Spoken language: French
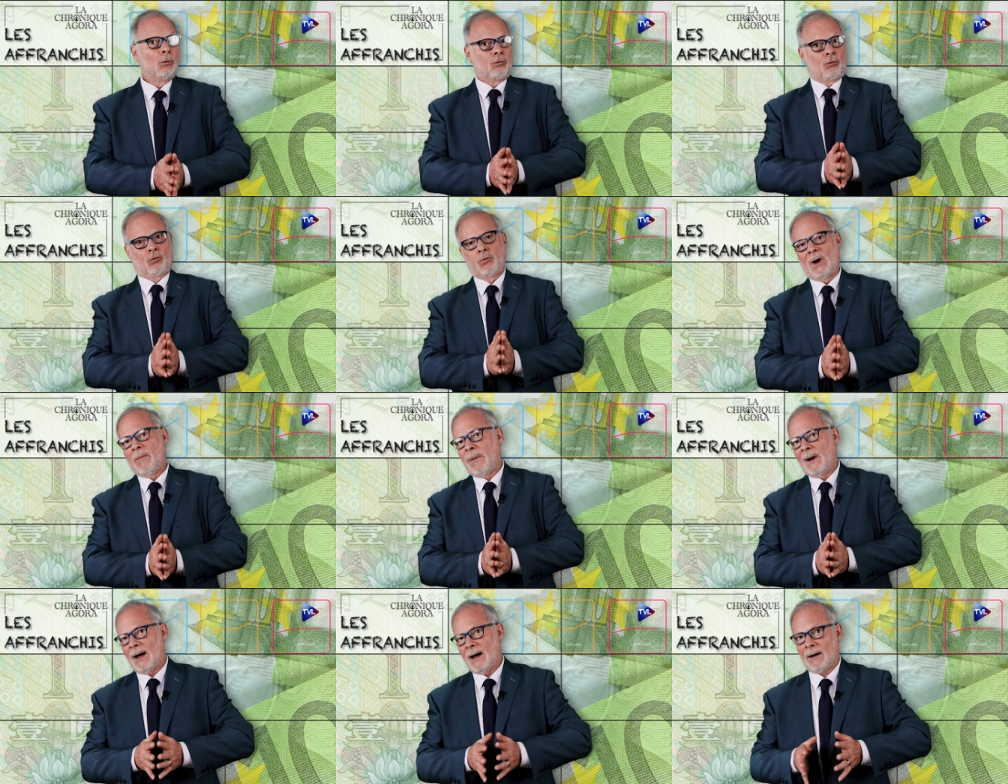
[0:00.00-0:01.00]
soit
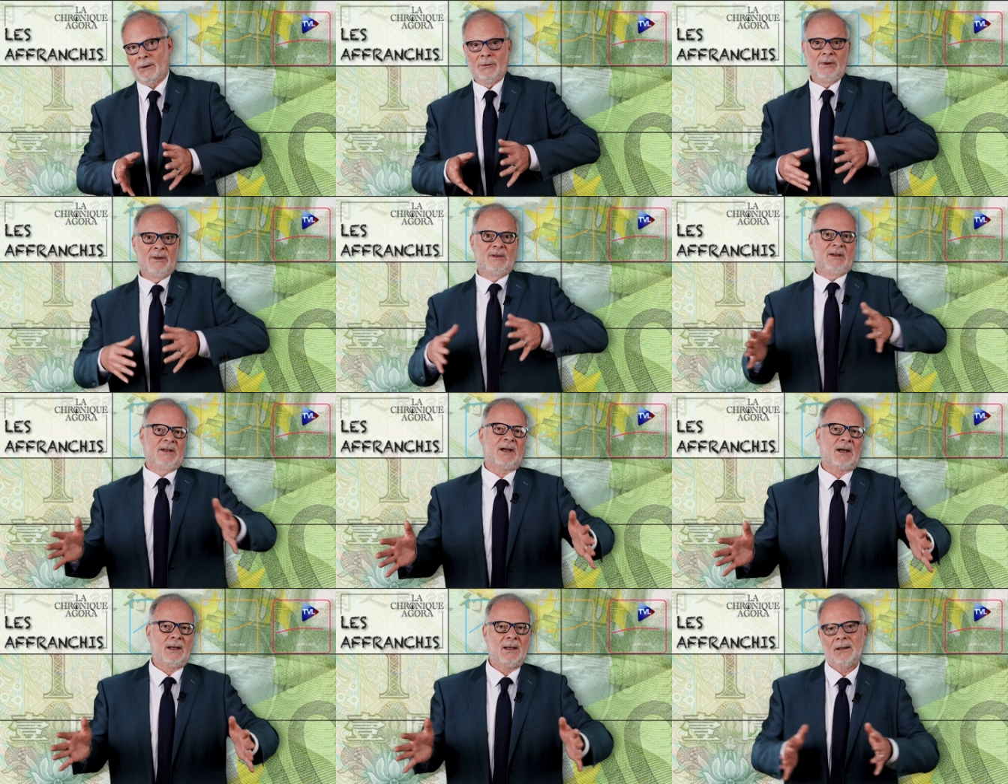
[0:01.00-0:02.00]
par
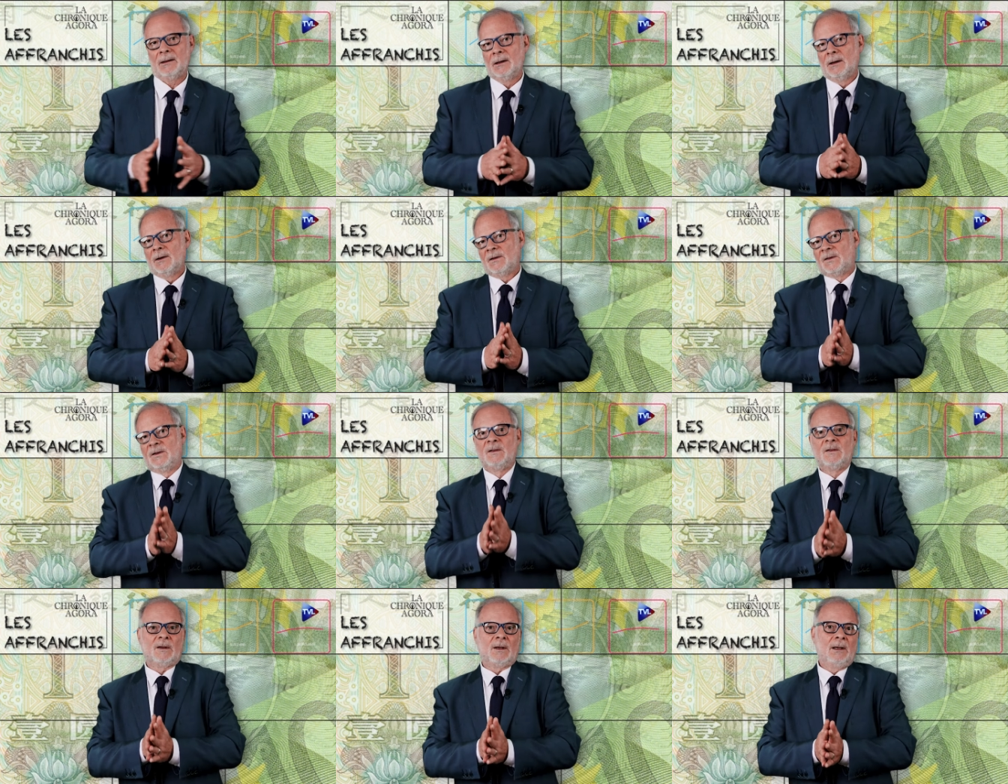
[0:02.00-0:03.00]
décret si
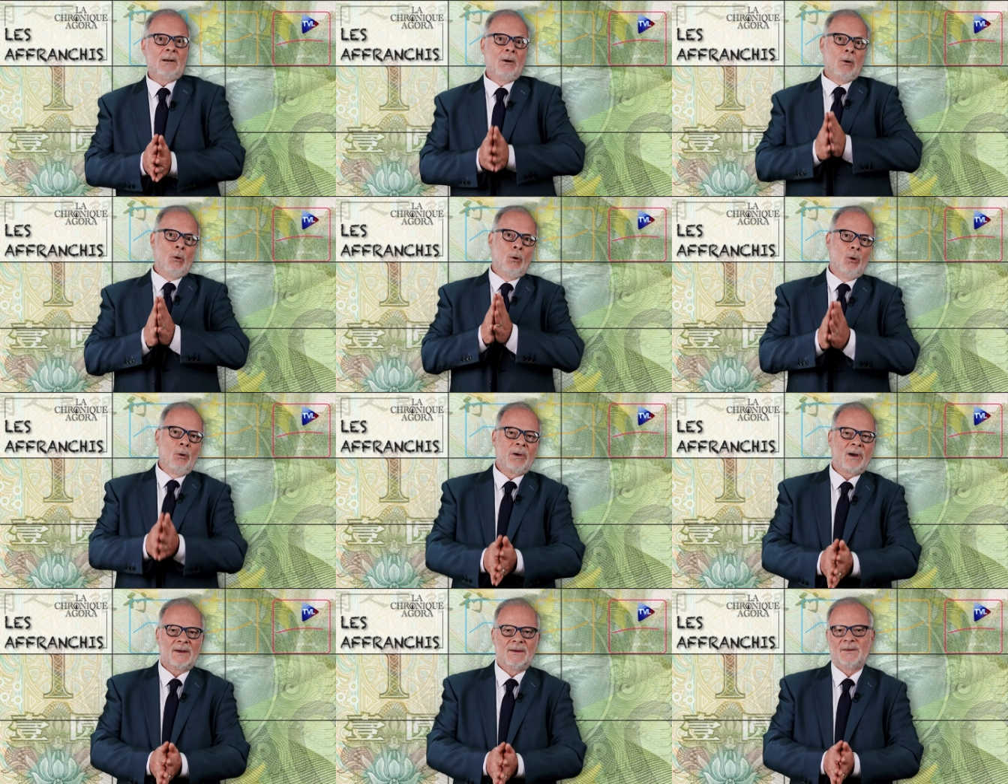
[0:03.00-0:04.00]
c'est le
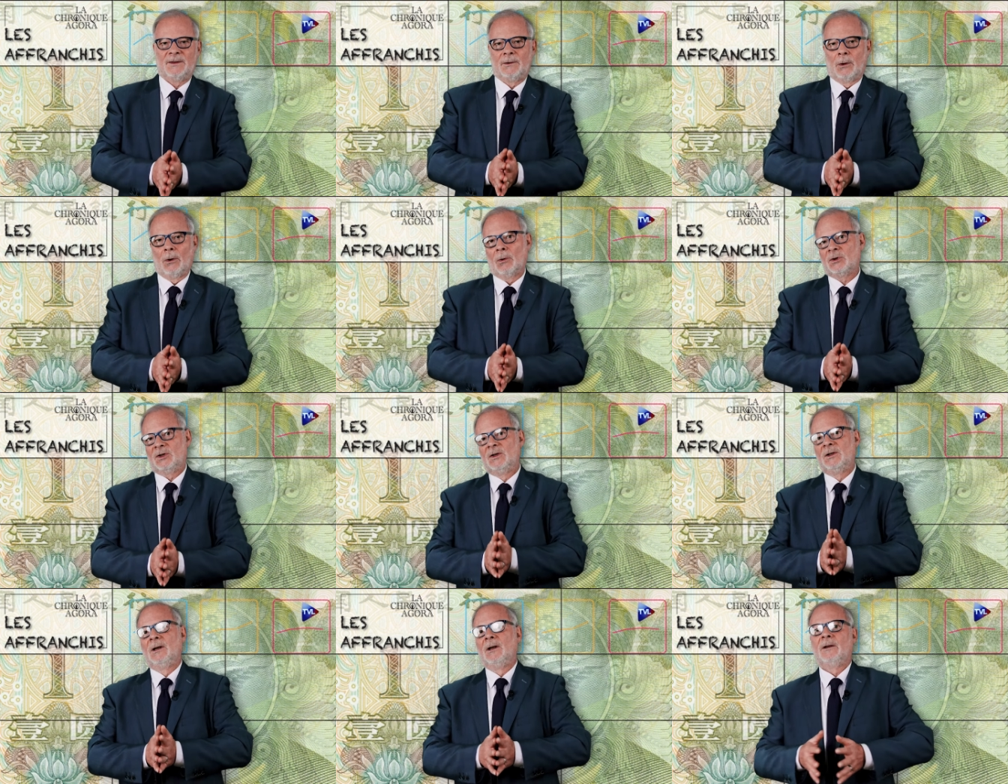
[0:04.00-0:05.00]
président
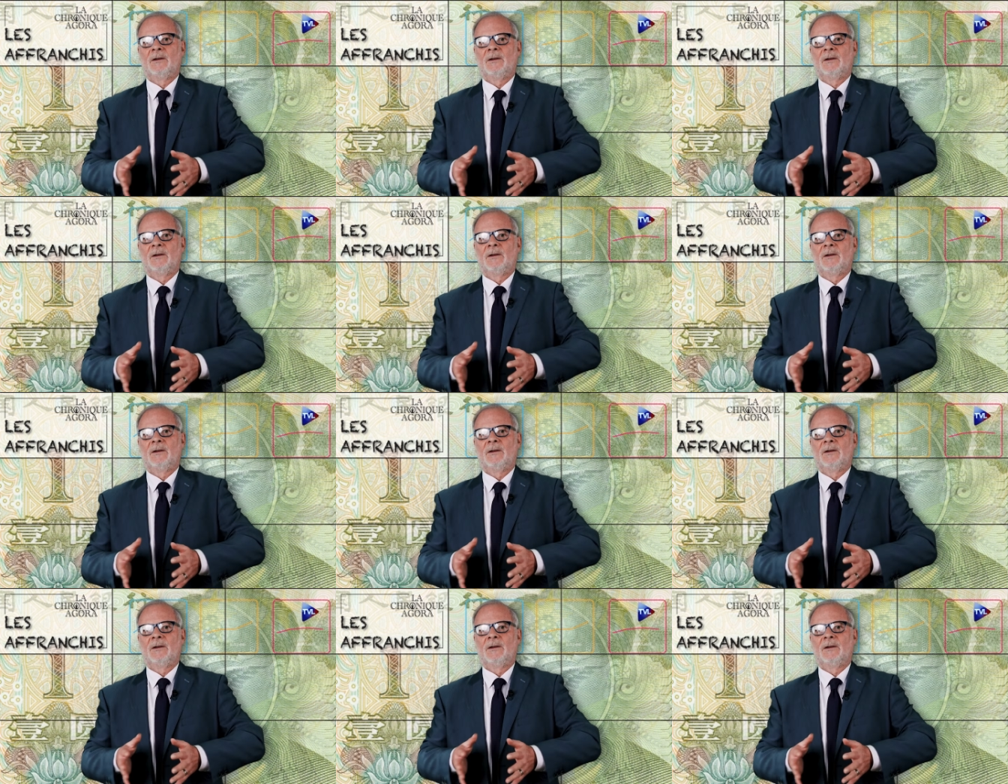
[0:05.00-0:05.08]
qui